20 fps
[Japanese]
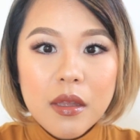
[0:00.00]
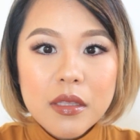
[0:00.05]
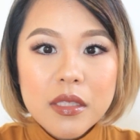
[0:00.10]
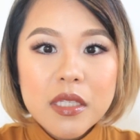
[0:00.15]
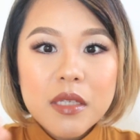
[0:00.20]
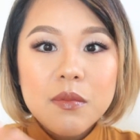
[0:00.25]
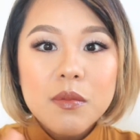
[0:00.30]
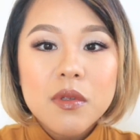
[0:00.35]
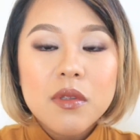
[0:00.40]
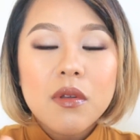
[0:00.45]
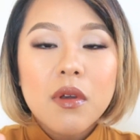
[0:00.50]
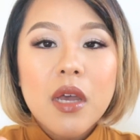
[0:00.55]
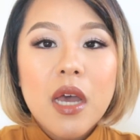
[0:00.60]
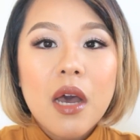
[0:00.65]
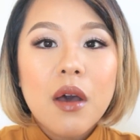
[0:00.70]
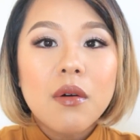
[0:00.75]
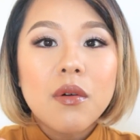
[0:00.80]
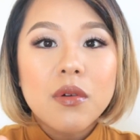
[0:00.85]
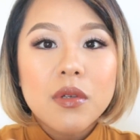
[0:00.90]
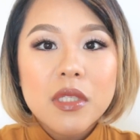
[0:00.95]
自分の
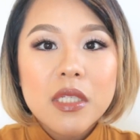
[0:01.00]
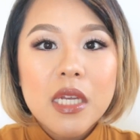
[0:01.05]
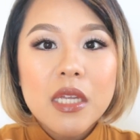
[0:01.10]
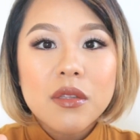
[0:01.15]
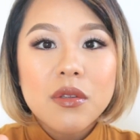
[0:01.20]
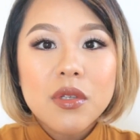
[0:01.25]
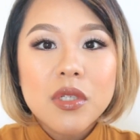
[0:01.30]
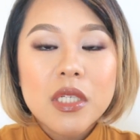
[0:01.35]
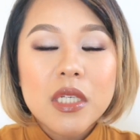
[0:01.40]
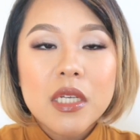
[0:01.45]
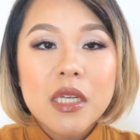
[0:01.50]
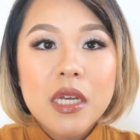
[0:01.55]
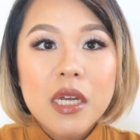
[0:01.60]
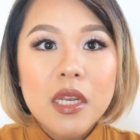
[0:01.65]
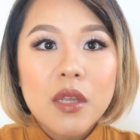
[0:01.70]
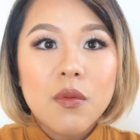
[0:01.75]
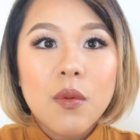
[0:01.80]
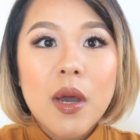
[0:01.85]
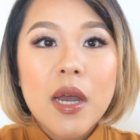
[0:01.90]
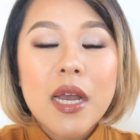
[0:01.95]
顔をちゃんとしっか
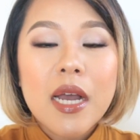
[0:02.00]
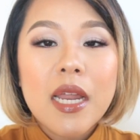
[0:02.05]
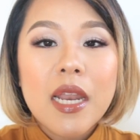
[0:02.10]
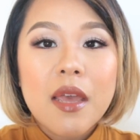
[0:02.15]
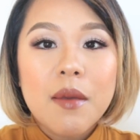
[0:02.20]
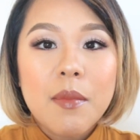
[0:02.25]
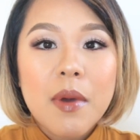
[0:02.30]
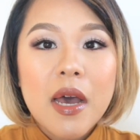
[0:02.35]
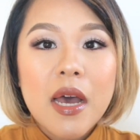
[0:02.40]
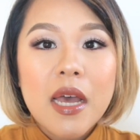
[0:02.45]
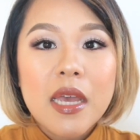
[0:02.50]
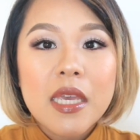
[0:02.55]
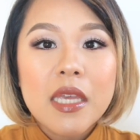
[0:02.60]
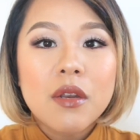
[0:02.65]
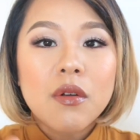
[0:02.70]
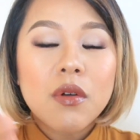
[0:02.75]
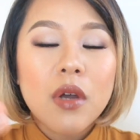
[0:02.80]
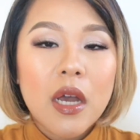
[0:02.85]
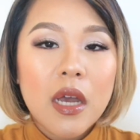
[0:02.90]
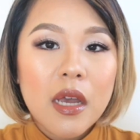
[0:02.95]
り分かれば
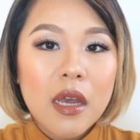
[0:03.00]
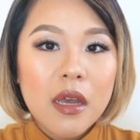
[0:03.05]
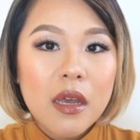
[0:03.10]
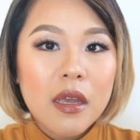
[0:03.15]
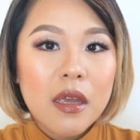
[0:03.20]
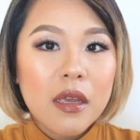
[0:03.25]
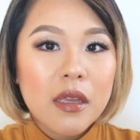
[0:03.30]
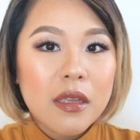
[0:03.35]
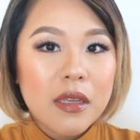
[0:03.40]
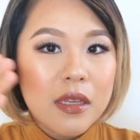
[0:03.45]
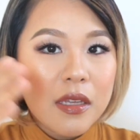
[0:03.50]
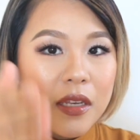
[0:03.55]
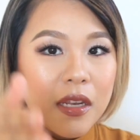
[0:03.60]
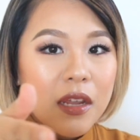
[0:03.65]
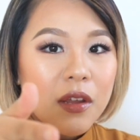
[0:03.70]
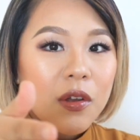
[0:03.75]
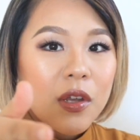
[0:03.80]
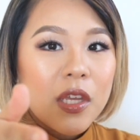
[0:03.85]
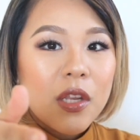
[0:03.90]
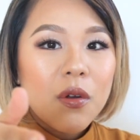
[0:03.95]
色が入
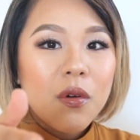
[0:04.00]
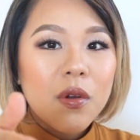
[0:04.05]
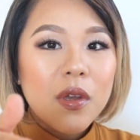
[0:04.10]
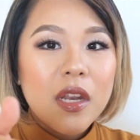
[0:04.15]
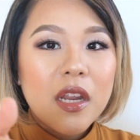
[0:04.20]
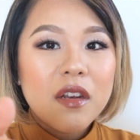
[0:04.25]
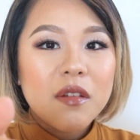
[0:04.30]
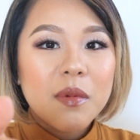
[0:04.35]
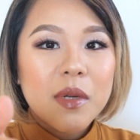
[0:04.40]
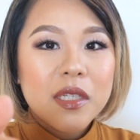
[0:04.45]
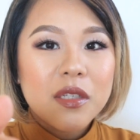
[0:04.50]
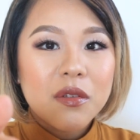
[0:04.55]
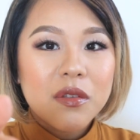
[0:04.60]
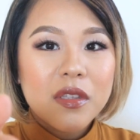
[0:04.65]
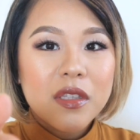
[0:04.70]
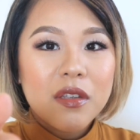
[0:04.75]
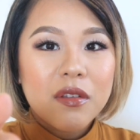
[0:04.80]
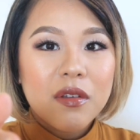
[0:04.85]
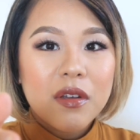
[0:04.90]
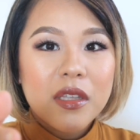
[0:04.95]
れ色を入れる場所っ
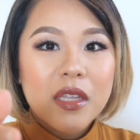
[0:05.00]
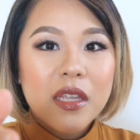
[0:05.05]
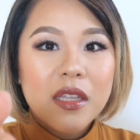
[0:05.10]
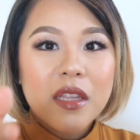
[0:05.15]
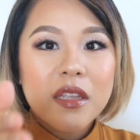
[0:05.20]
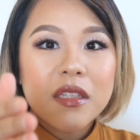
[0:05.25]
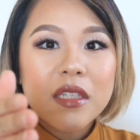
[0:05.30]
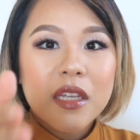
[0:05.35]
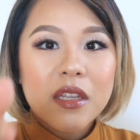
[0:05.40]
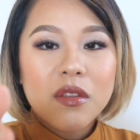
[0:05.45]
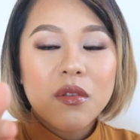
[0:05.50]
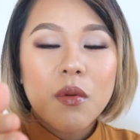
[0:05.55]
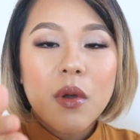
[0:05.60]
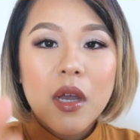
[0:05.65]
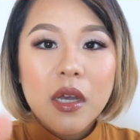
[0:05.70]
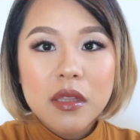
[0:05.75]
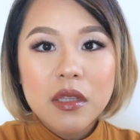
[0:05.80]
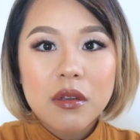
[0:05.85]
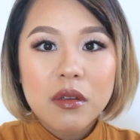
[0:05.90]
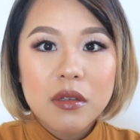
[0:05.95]
ていうのがだんだんちゃんと分
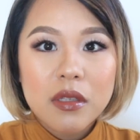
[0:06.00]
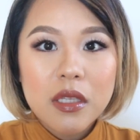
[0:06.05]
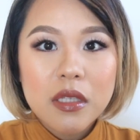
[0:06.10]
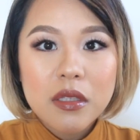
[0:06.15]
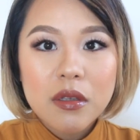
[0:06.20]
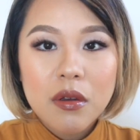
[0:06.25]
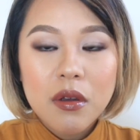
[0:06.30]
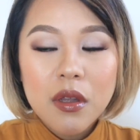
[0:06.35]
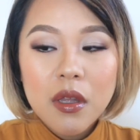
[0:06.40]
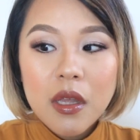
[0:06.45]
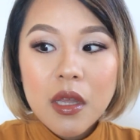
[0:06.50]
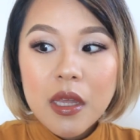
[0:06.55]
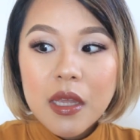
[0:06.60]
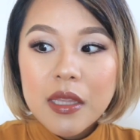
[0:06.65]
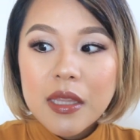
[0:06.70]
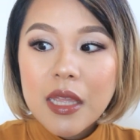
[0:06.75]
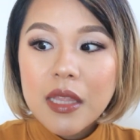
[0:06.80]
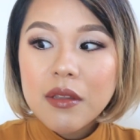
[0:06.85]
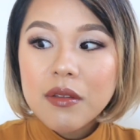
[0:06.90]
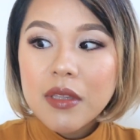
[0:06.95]
かってくるんですよ
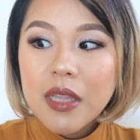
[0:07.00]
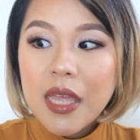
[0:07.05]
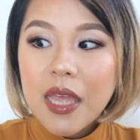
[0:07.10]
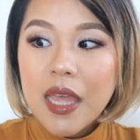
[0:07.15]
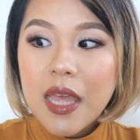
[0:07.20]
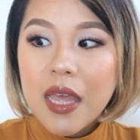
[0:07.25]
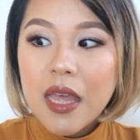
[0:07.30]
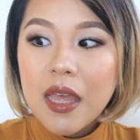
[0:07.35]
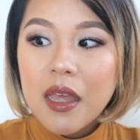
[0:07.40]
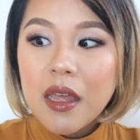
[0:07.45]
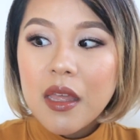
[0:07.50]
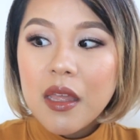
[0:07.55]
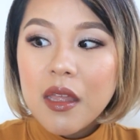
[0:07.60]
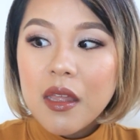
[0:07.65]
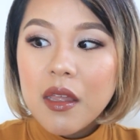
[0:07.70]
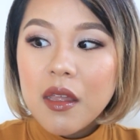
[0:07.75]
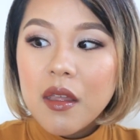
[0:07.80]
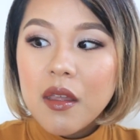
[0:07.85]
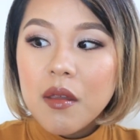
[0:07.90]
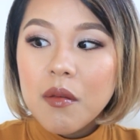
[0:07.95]
なので
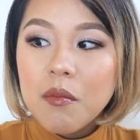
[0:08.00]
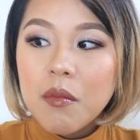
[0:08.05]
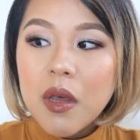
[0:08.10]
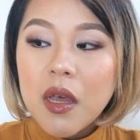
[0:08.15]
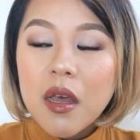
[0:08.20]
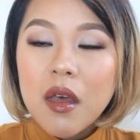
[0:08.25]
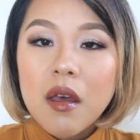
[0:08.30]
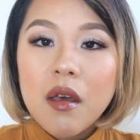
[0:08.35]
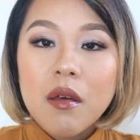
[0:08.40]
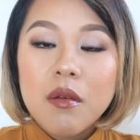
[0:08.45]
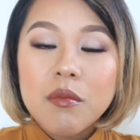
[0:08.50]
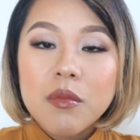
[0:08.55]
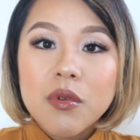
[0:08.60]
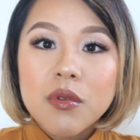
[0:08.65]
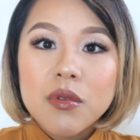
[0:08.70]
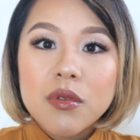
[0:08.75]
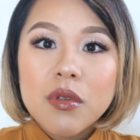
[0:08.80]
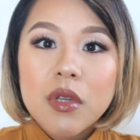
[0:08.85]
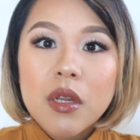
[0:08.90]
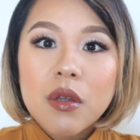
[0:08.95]
まあ
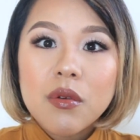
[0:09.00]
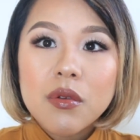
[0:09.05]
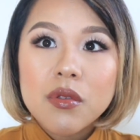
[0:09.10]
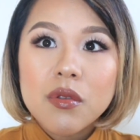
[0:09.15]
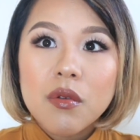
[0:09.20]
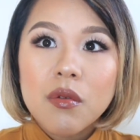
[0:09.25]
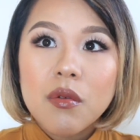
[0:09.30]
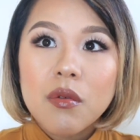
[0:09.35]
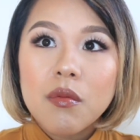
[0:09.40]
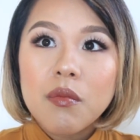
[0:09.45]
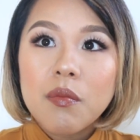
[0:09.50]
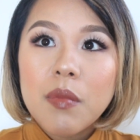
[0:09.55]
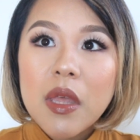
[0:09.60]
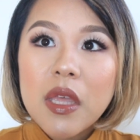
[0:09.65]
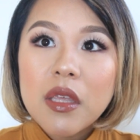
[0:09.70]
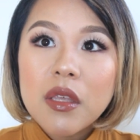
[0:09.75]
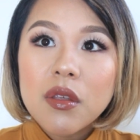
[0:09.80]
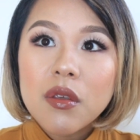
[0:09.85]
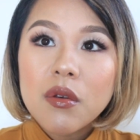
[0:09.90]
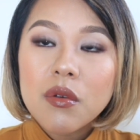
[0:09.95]
もうそれこそ
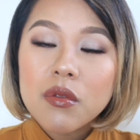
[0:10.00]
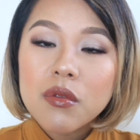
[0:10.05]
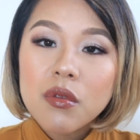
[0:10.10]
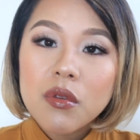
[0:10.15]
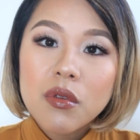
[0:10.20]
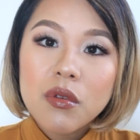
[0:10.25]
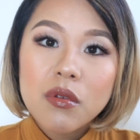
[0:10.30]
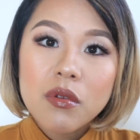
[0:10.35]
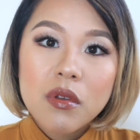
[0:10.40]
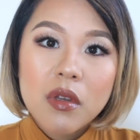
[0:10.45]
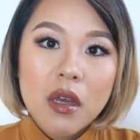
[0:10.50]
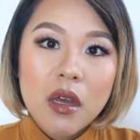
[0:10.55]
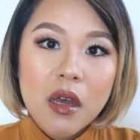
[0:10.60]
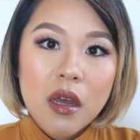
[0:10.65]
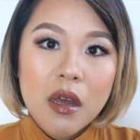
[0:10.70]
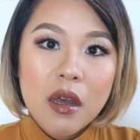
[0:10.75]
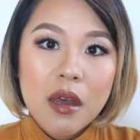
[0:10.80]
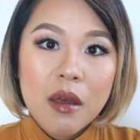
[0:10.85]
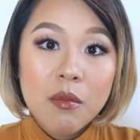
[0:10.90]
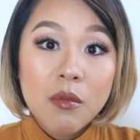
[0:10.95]
勉強という
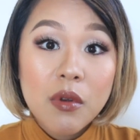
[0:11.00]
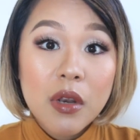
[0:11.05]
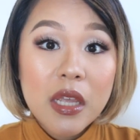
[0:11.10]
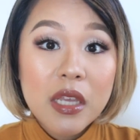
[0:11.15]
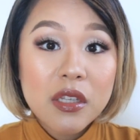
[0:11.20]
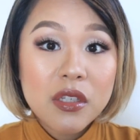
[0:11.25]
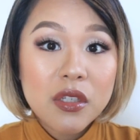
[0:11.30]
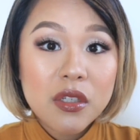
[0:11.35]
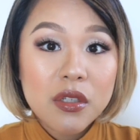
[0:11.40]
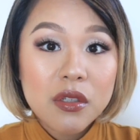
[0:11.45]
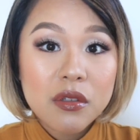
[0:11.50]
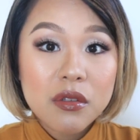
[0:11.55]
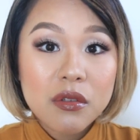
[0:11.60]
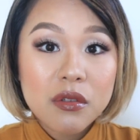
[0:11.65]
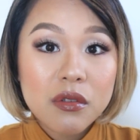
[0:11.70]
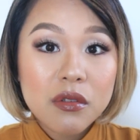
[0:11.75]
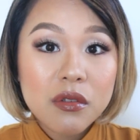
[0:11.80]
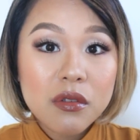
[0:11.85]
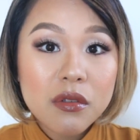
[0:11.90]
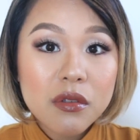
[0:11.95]
かあもう練
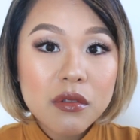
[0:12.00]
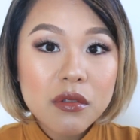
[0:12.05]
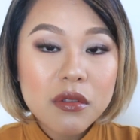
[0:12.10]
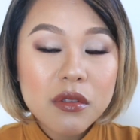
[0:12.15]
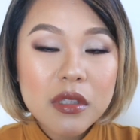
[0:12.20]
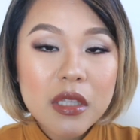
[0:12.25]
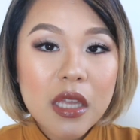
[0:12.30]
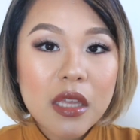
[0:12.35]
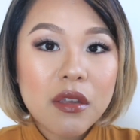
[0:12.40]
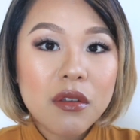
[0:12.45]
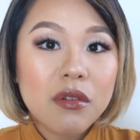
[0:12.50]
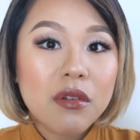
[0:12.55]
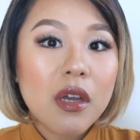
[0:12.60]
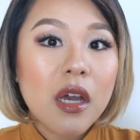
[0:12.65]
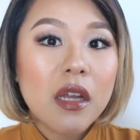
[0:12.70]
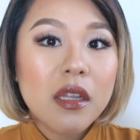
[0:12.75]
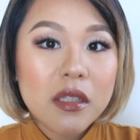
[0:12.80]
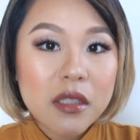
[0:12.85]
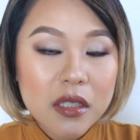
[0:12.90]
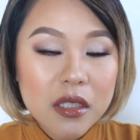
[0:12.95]
習っていう
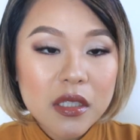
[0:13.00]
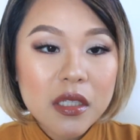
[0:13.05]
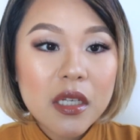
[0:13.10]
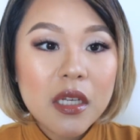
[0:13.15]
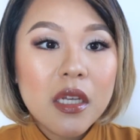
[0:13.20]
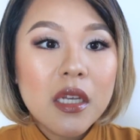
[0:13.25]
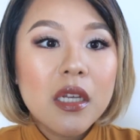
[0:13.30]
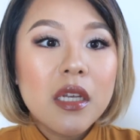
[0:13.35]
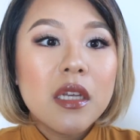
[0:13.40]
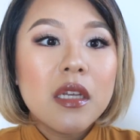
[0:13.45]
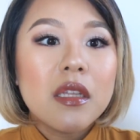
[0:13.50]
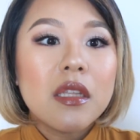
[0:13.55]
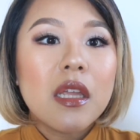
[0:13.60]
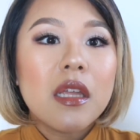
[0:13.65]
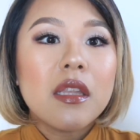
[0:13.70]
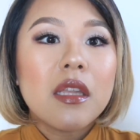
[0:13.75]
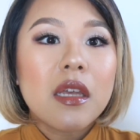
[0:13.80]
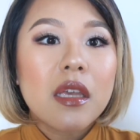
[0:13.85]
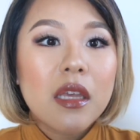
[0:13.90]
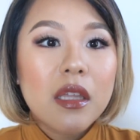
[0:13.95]
感じ
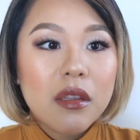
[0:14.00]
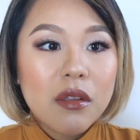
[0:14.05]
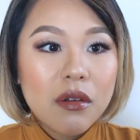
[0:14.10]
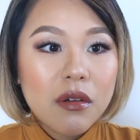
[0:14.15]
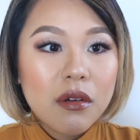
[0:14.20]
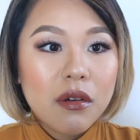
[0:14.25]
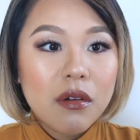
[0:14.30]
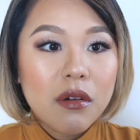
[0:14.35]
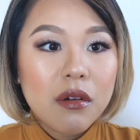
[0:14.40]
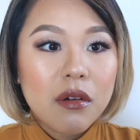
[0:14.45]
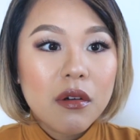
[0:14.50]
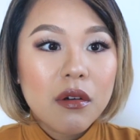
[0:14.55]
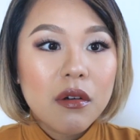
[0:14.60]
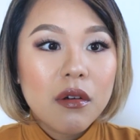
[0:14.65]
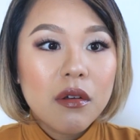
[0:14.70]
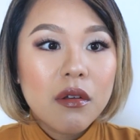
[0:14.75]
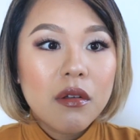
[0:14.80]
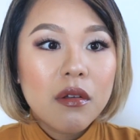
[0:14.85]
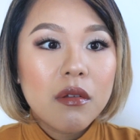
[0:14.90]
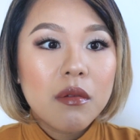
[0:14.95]
なんだけど、